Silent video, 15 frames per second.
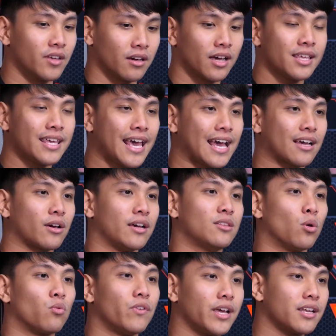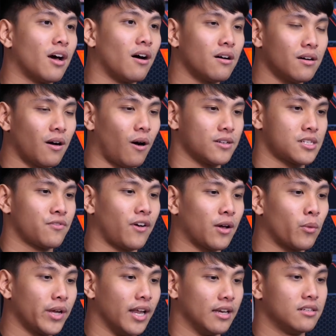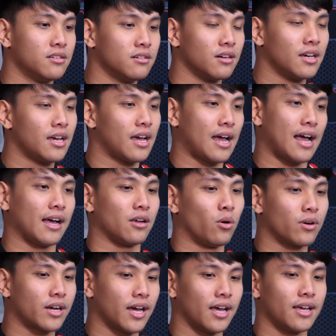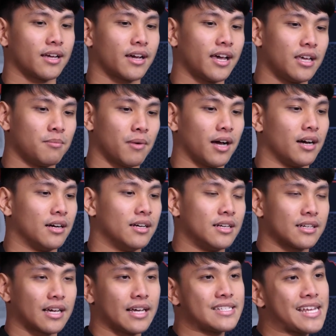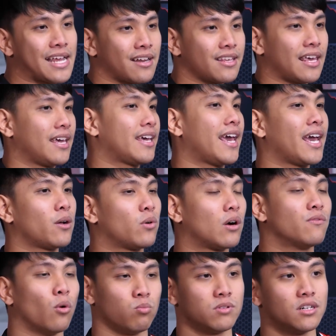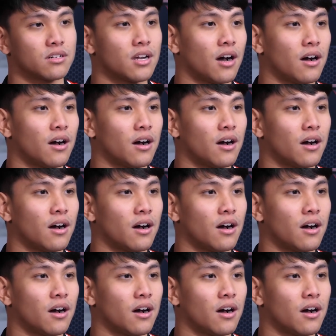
những cái nhà kỹ thuật viên đó họ sẽ phải quy định trước, ok, khi mà cái xe nó chạy ngang qua cái vũng nước